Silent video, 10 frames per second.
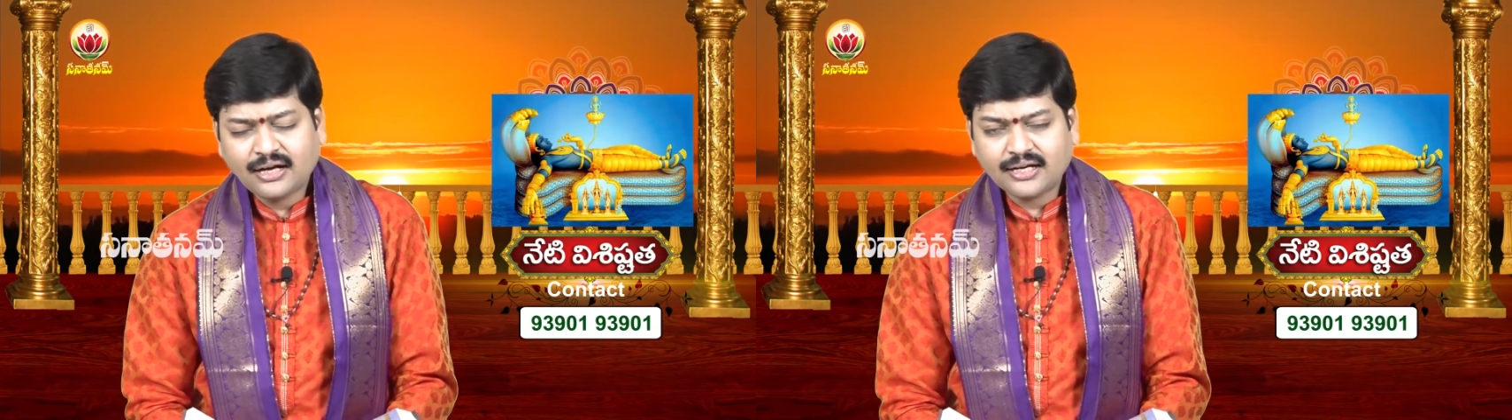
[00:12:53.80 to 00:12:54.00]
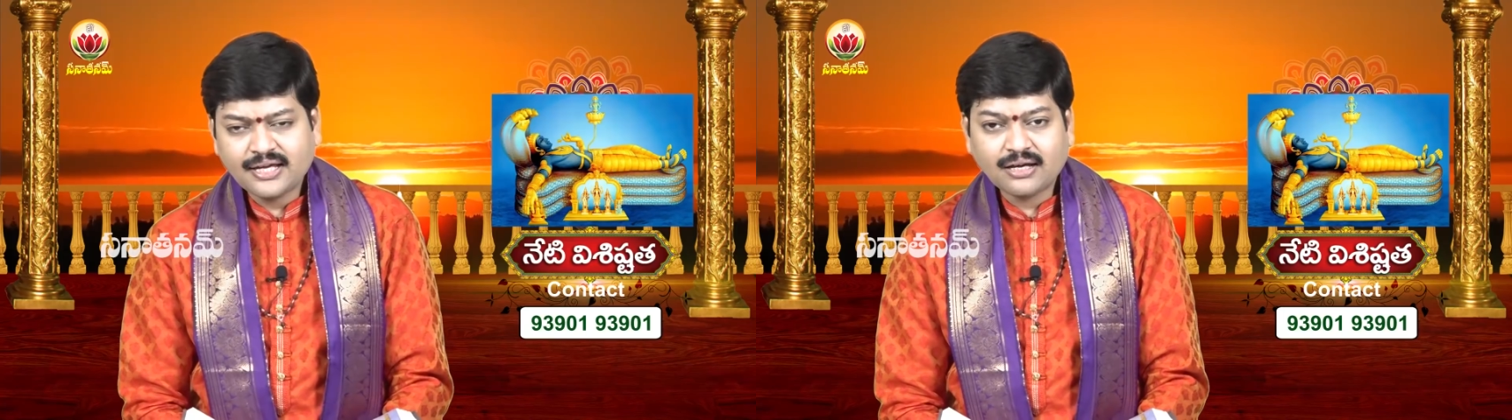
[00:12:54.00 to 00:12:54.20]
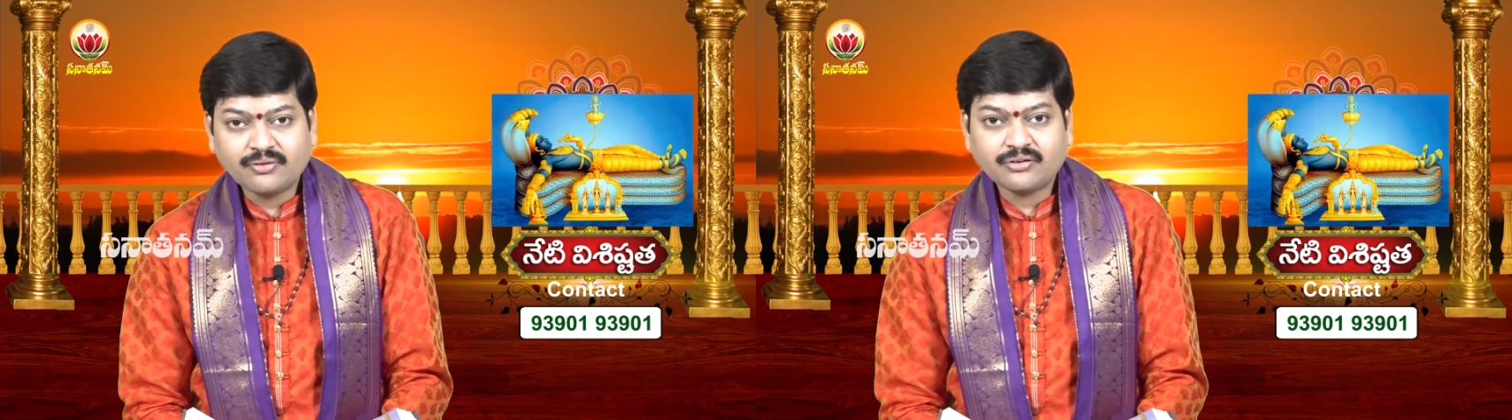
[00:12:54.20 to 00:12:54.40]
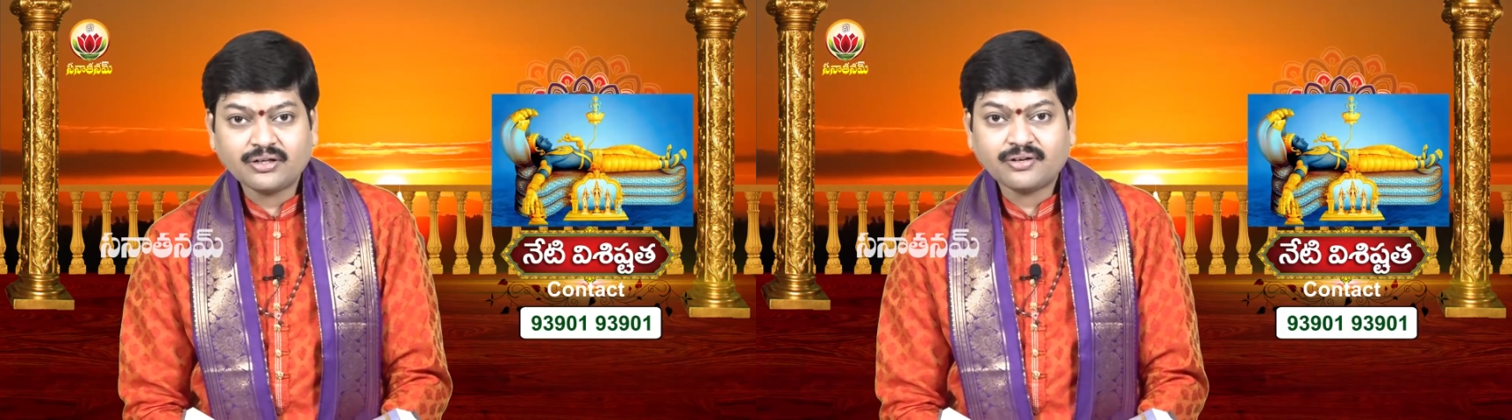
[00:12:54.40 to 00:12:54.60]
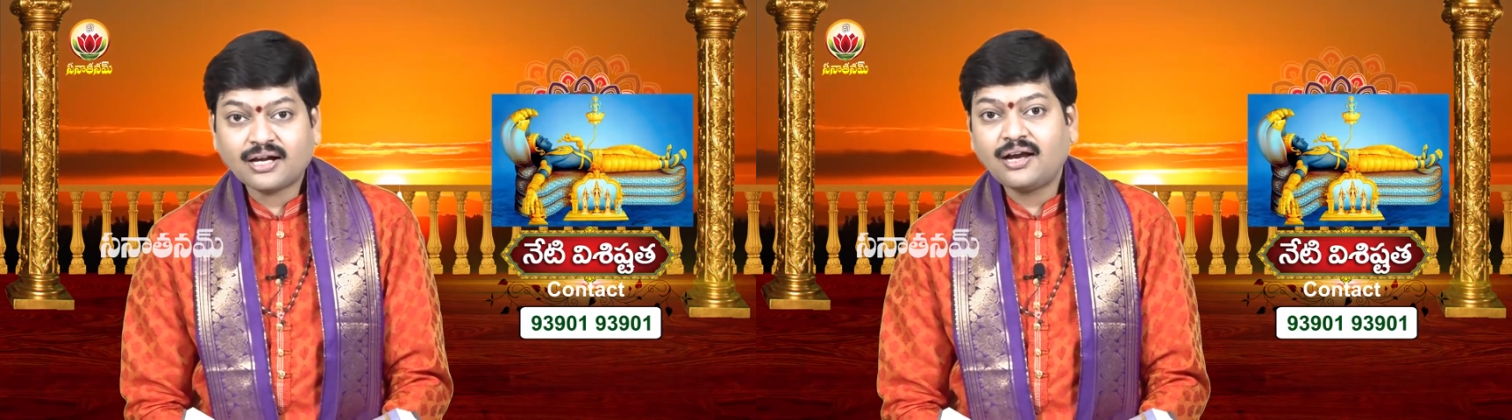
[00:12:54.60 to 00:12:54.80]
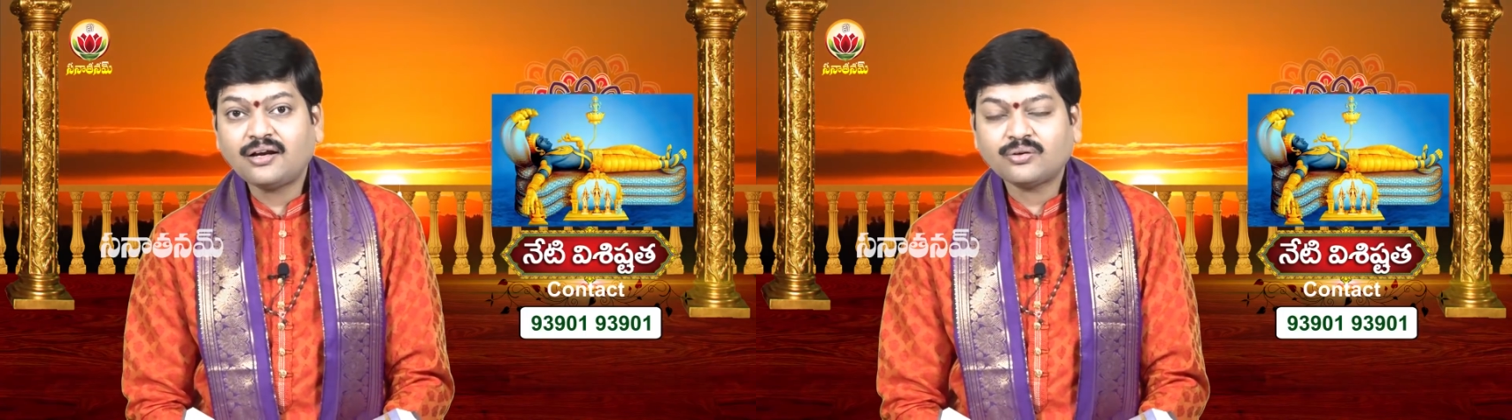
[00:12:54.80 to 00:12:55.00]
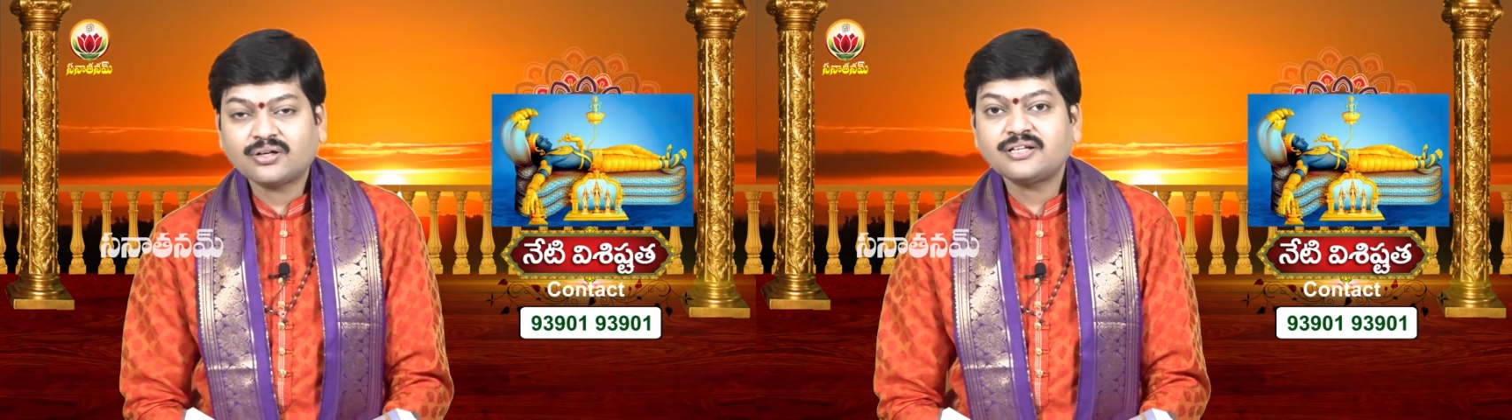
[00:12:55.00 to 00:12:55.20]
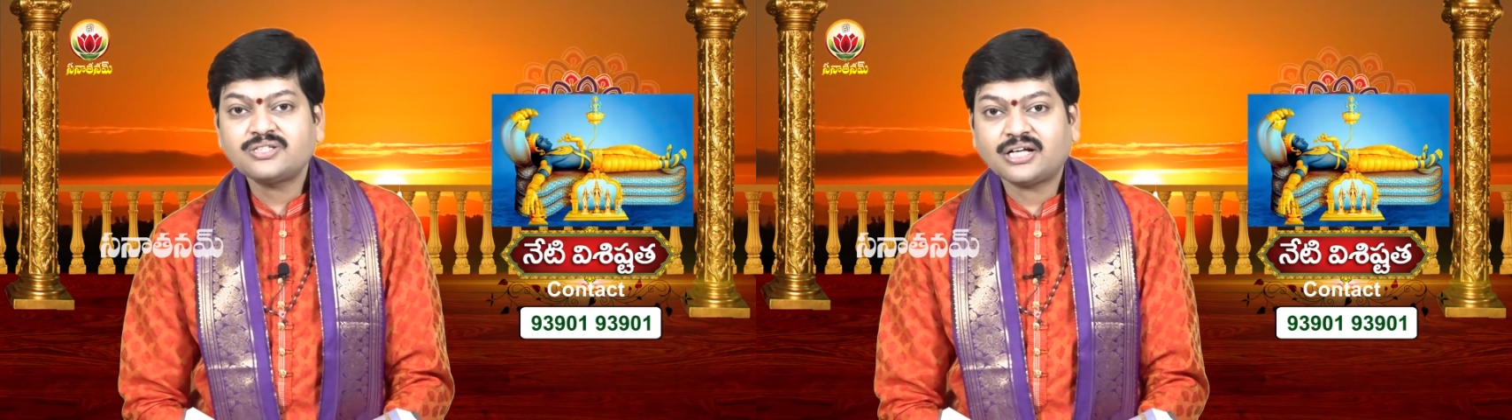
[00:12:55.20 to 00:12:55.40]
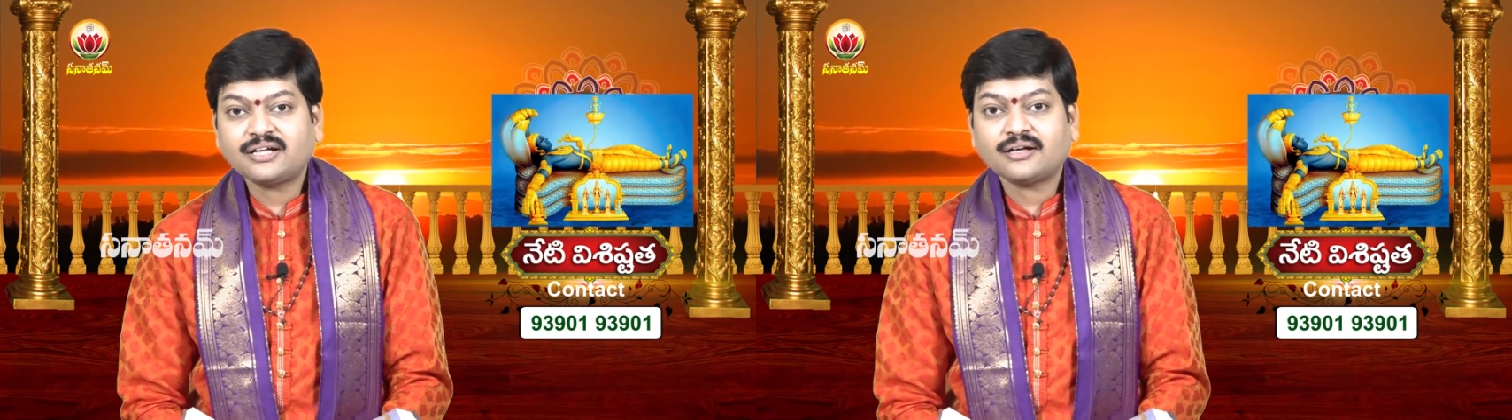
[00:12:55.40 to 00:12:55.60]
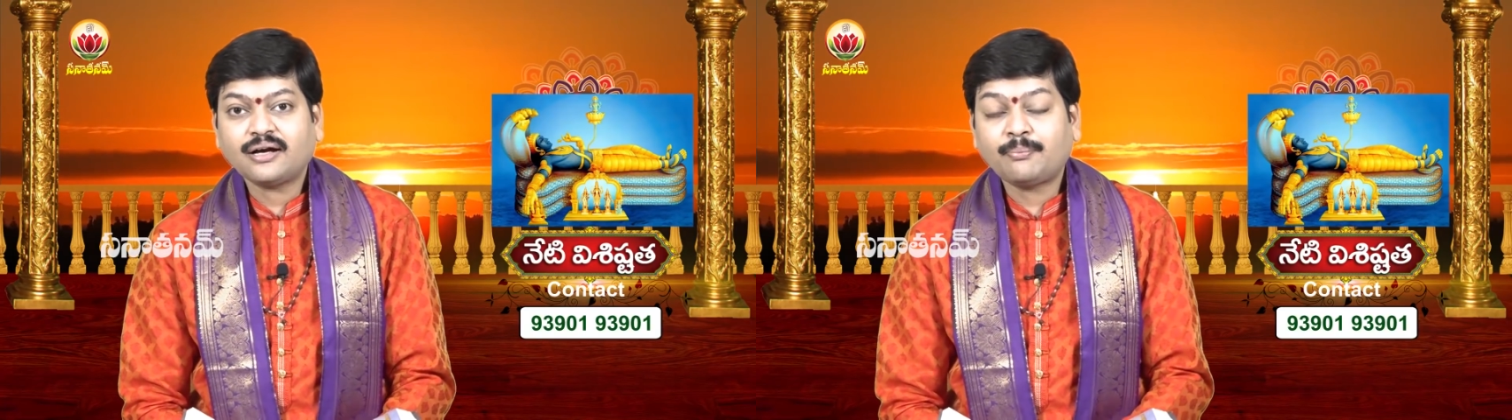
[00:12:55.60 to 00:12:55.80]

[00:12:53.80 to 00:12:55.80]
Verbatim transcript: అనేకమైనటువంటి వరాలను అనుగ్రహించాడట